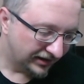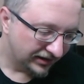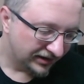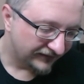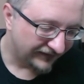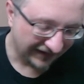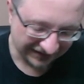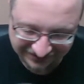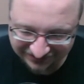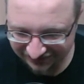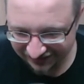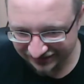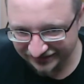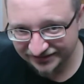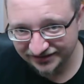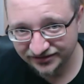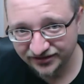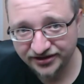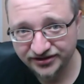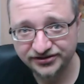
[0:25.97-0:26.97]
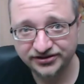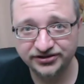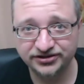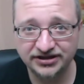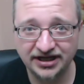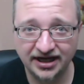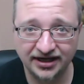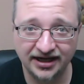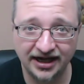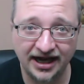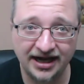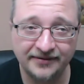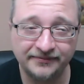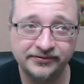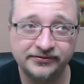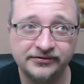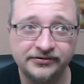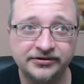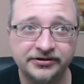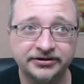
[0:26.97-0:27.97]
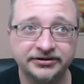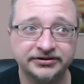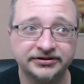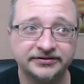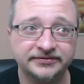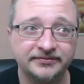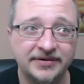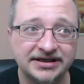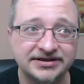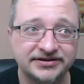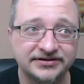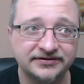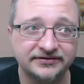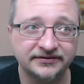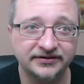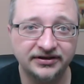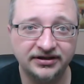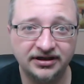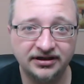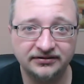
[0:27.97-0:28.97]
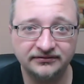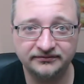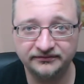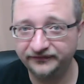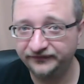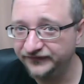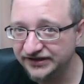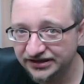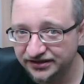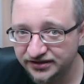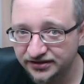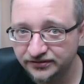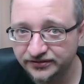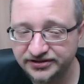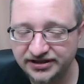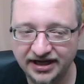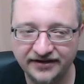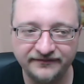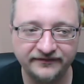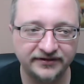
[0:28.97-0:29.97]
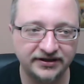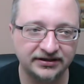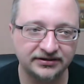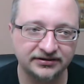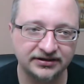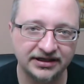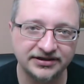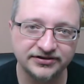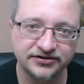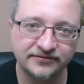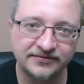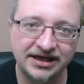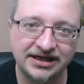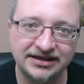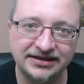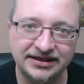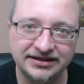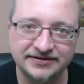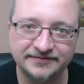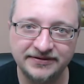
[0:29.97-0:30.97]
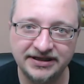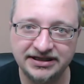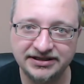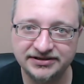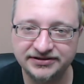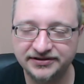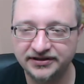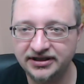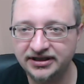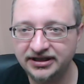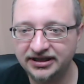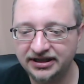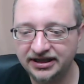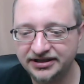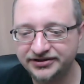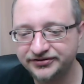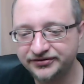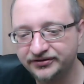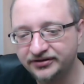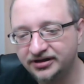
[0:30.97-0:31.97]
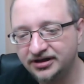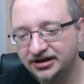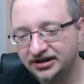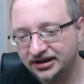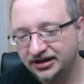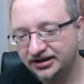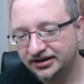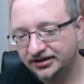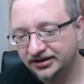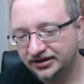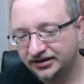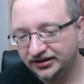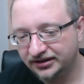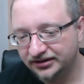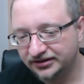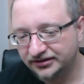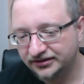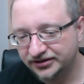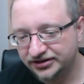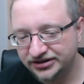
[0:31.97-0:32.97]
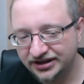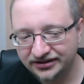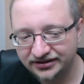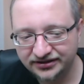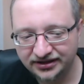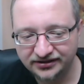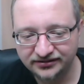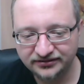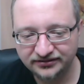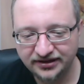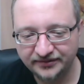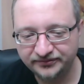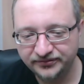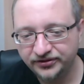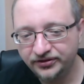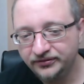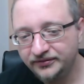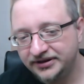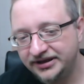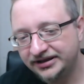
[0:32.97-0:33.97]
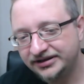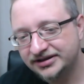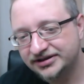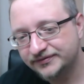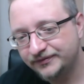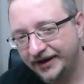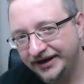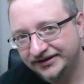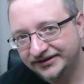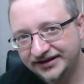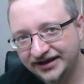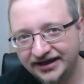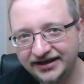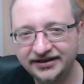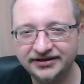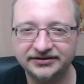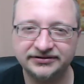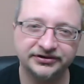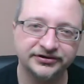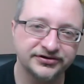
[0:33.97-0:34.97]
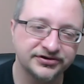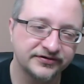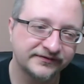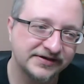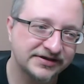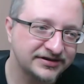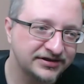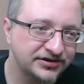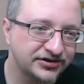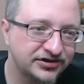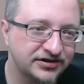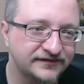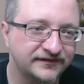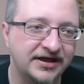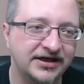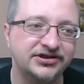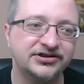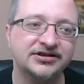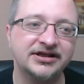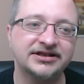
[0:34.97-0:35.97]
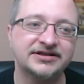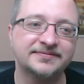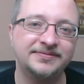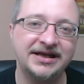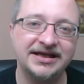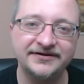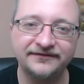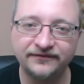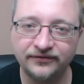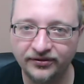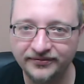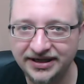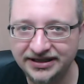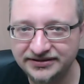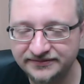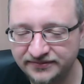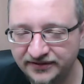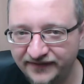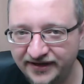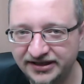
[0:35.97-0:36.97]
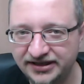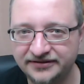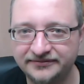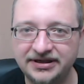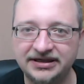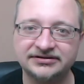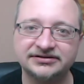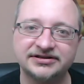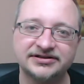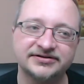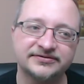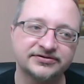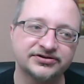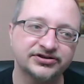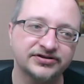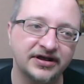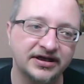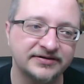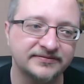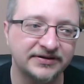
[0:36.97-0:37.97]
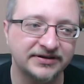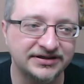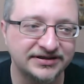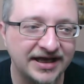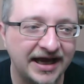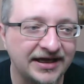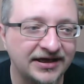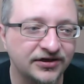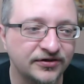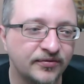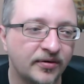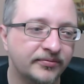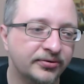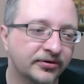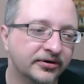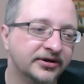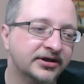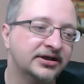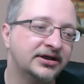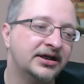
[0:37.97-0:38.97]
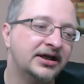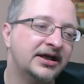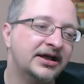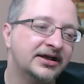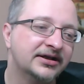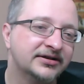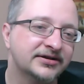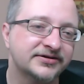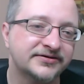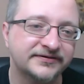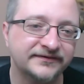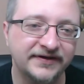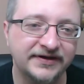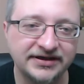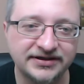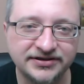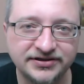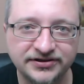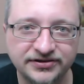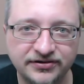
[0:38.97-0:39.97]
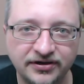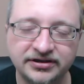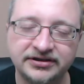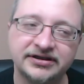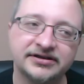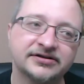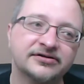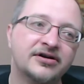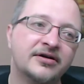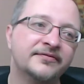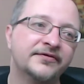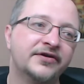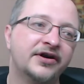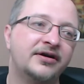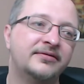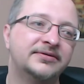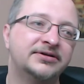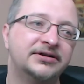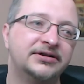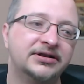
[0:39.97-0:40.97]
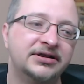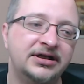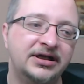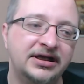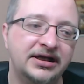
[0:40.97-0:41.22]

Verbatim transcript: wartest du jetzt die 90 Tage ab und machst Videos einfach, ganz normale Let's Plays. Also äh, ich hätte dann überlegt, dass White Day und sowas, dass ich das vielleicht in Let's Play-Form erstmal weitermache, dass ich erstmal die Zeit überbrücke, dass wenigstens Content kommt, aber